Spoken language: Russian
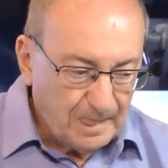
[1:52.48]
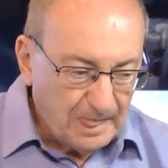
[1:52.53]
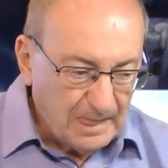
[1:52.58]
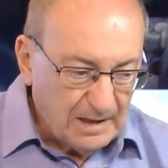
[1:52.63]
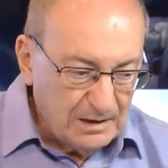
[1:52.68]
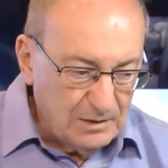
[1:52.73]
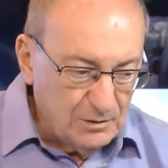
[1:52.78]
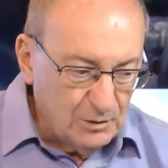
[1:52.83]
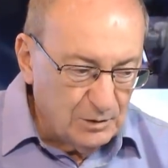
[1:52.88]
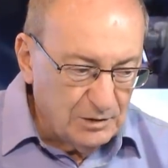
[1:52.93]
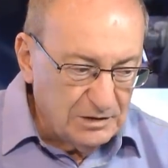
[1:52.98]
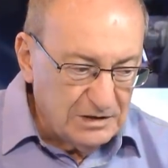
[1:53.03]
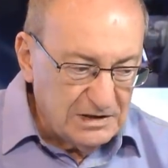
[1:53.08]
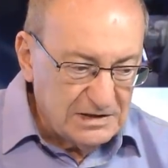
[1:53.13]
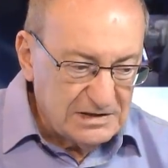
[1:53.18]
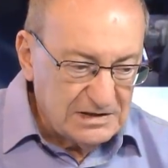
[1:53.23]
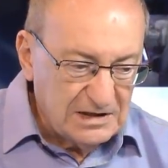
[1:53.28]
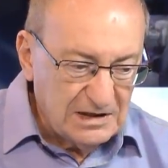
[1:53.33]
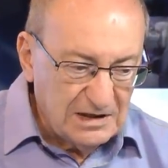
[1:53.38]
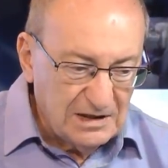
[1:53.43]

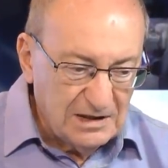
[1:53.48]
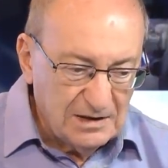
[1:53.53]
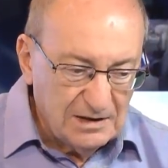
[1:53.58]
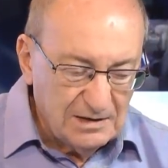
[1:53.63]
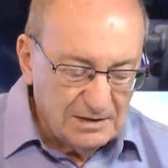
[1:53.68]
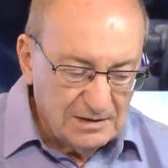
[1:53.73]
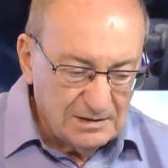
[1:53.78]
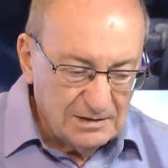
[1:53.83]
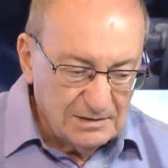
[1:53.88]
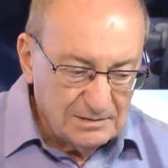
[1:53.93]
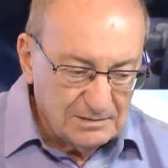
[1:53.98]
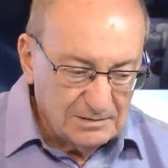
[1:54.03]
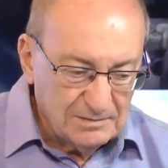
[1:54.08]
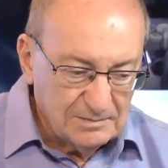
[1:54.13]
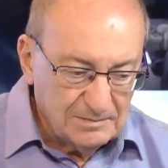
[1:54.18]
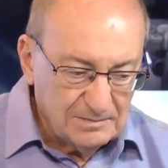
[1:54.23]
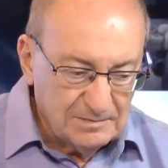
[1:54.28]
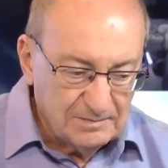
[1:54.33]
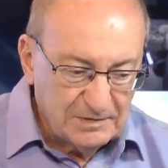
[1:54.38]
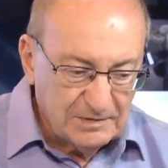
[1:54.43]
юридические
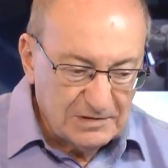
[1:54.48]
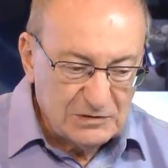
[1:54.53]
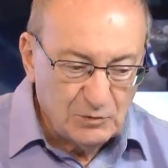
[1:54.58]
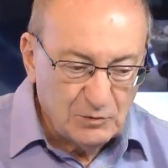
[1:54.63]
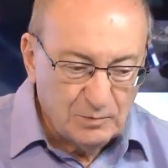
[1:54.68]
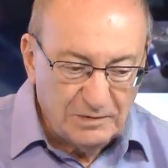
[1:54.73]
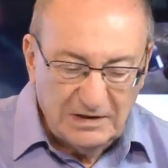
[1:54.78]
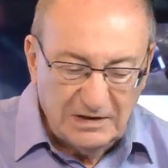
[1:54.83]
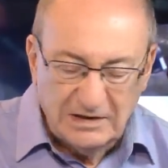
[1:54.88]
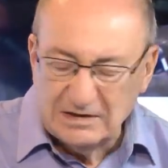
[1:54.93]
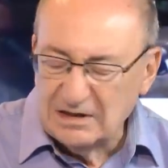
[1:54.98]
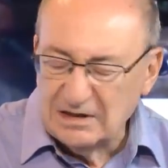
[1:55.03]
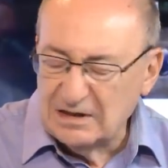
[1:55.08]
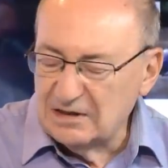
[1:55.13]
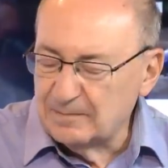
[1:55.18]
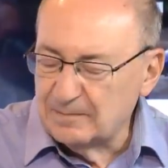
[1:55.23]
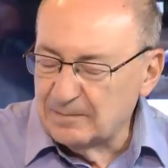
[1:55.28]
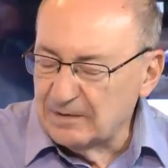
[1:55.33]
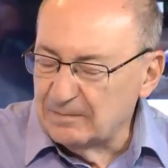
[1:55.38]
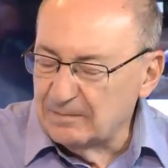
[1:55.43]
преступления
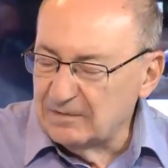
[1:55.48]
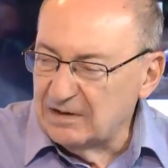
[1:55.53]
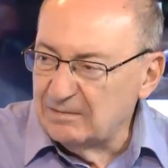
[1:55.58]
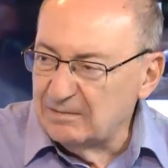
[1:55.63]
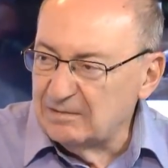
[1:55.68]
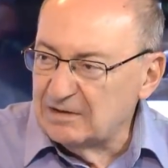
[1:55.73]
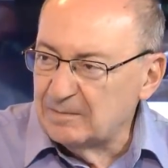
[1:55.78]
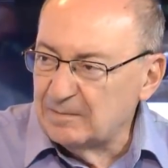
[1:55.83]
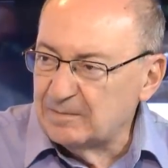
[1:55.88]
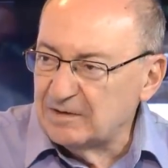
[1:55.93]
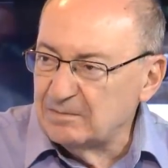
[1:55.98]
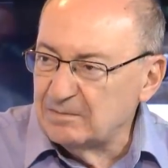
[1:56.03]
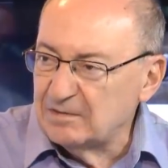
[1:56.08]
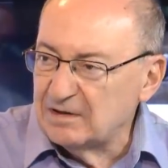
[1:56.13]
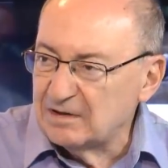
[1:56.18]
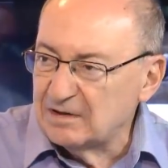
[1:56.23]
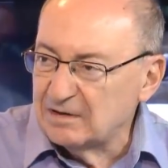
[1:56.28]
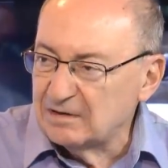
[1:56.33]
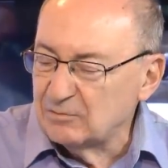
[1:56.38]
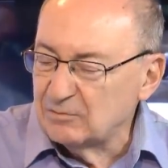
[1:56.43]
или проблемы,
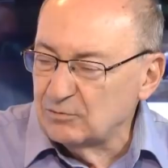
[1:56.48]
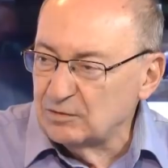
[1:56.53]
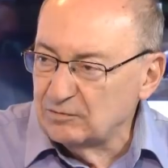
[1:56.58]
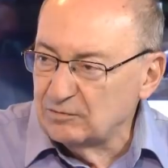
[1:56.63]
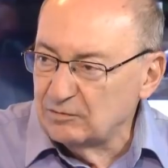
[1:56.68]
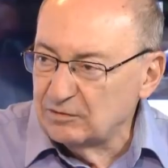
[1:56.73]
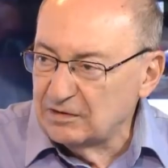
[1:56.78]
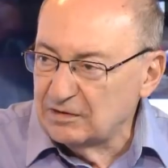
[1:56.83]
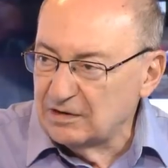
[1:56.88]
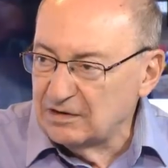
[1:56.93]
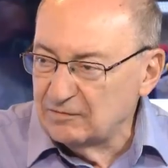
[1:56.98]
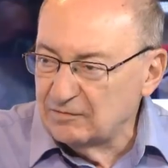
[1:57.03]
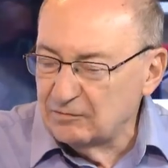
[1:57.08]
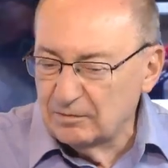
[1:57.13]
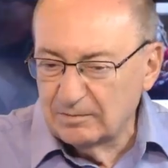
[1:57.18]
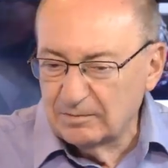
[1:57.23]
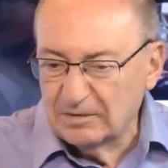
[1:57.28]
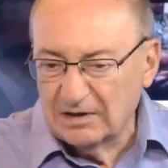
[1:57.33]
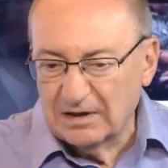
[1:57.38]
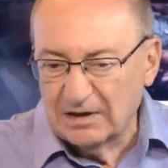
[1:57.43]
например, у него, на него
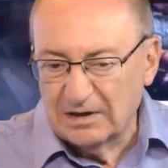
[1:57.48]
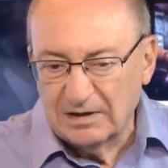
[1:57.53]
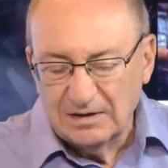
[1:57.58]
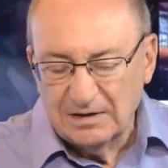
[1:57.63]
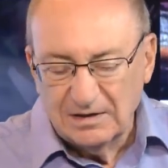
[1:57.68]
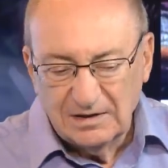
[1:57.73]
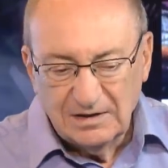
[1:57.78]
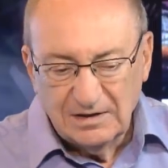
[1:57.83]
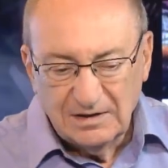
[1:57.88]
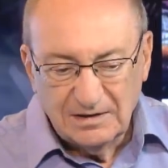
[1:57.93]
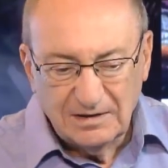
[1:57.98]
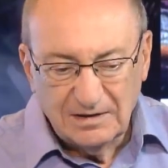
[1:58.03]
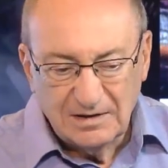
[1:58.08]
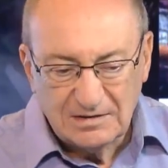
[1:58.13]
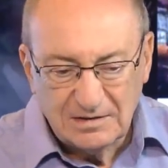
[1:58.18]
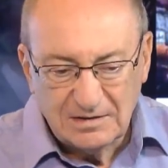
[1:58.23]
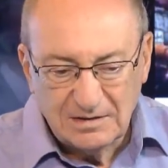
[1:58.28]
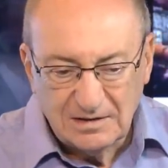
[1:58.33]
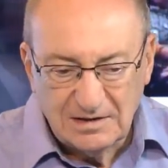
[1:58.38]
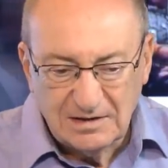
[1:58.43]
было
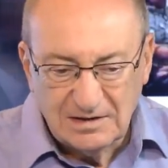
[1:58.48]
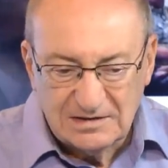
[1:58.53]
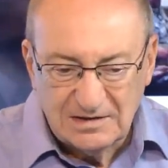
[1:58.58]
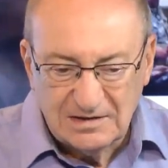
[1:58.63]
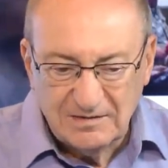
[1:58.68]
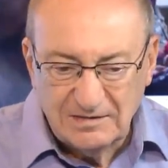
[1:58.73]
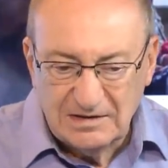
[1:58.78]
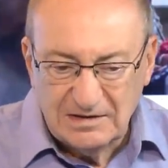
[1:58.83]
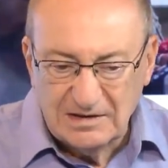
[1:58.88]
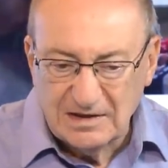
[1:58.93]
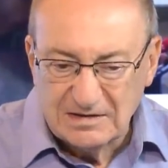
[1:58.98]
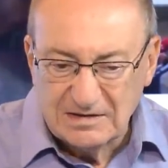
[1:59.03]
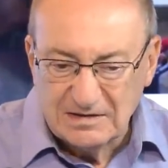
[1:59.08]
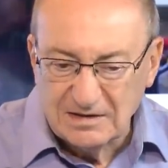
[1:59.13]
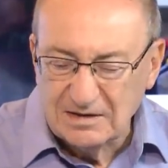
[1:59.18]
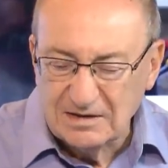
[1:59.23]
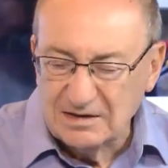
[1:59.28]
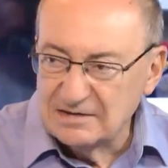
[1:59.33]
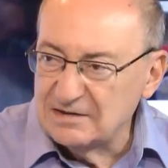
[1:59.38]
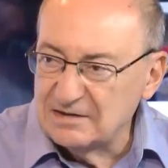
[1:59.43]
несколько завели
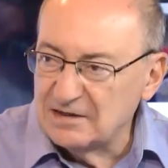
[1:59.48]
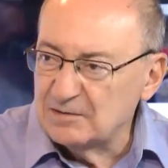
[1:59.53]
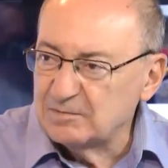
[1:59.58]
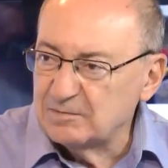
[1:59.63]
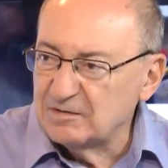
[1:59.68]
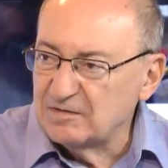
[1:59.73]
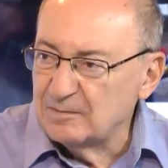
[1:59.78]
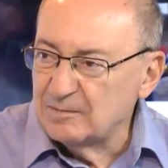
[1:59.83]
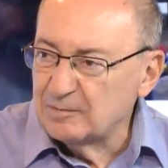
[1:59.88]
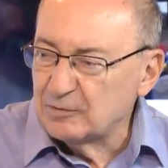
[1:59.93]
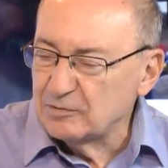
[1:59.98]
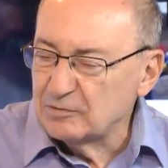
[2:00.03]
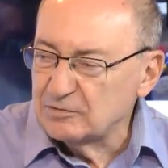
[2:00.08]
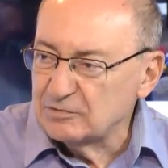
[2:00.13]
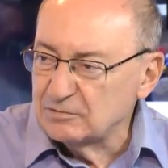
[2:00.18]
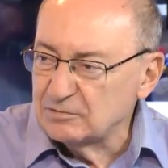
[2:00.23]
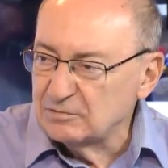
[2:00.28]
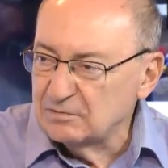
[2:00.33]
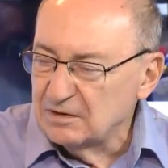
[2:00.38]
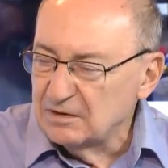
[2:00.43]
несколько дел по
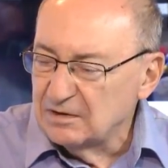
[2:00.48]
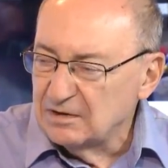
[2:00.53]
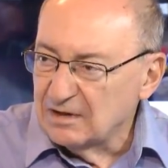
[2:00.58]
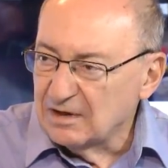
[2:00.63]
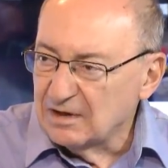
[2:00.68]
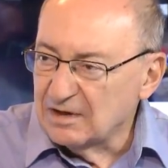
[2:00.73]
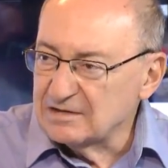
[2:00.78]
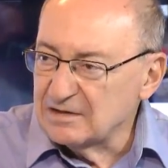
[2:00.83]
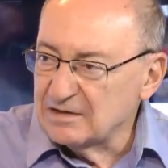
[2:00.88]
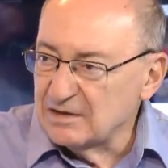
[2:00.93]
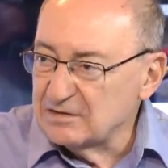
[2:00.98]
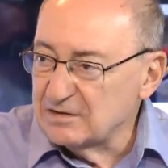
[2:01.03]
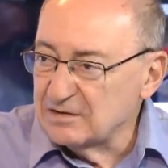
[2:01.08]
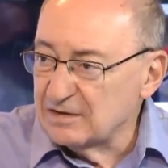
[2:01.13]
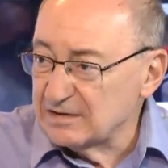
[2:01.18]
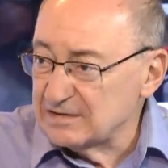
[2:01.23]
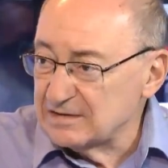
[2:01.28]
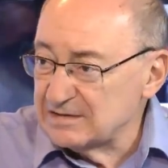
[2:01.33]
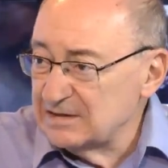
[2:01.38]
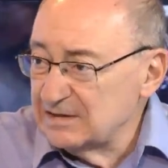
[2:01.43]
вопросу, касающимся
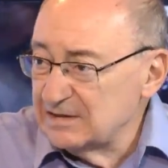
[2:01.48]
России,